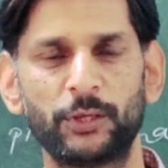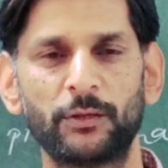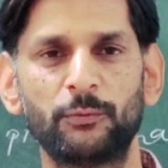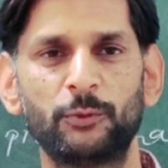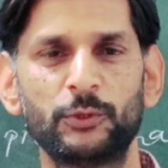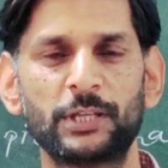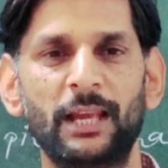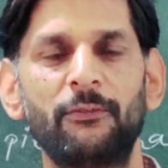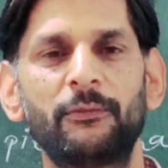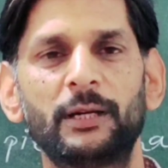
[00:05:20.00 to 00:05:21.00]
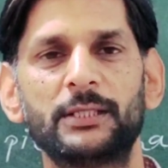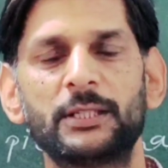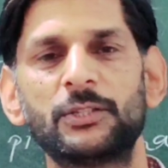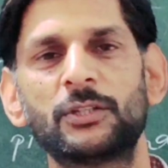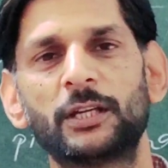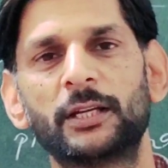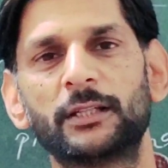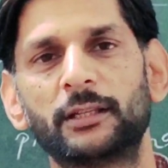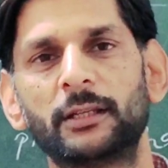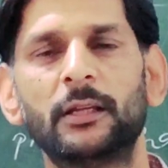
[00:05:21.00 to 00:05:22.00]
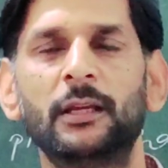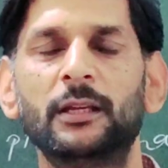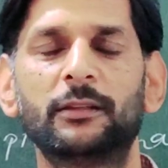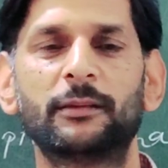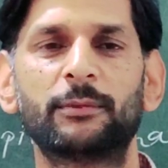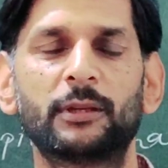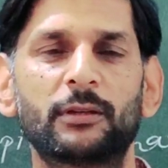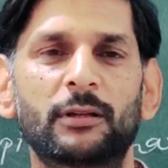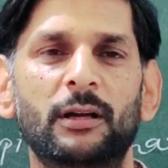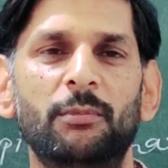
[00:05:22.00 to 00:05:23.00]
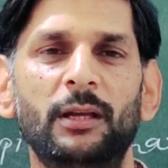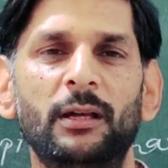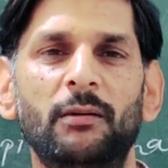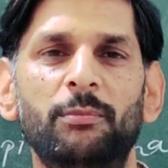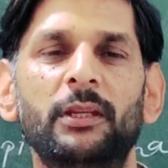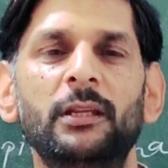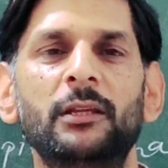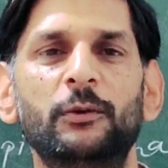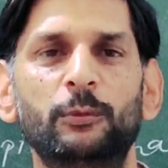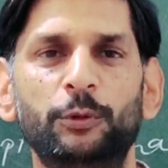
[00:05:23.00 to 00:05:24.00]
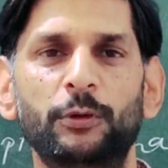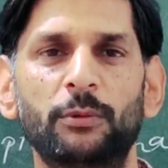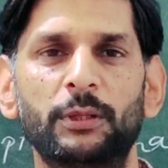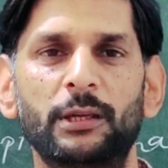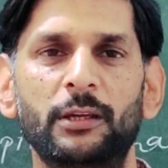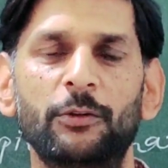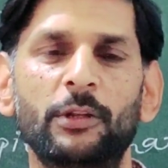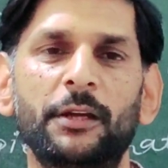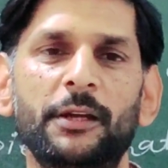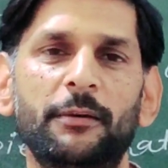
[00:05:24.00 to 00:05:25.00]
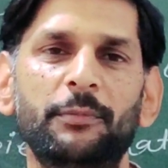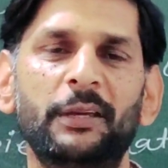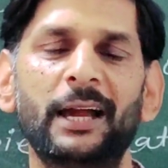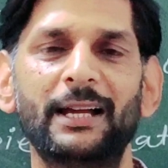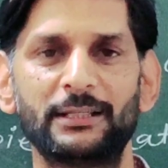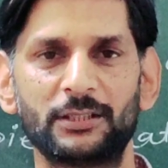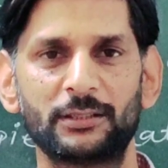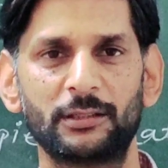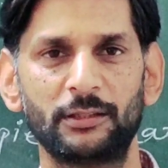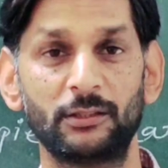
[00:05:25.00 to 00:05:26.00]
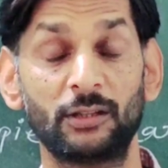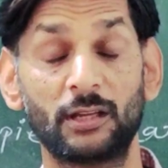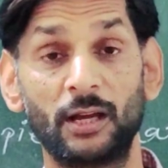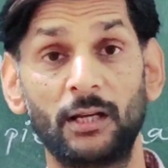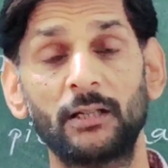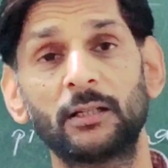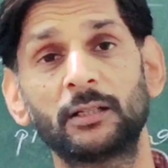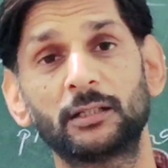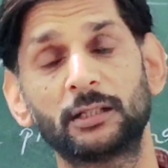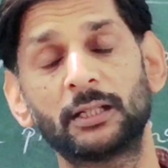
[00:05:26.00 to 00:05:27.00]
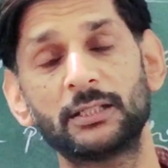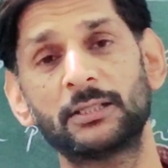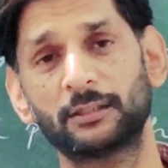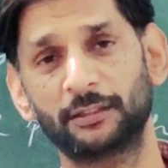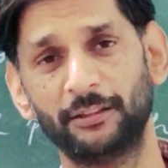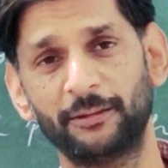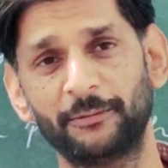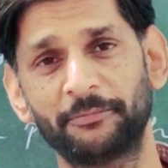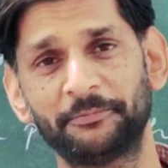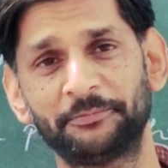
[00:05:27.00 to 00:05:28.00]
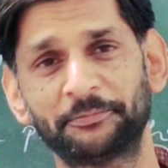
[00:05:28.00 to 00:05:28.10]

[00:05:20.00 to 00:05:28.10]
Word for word: जब तक वो सेल्फ असेस नहीं करते हैं तब तक हमें अपनी ही खूबियों का पता नहीं होता है कि हम क्या कर सकते हैं क्या कर सकते हैं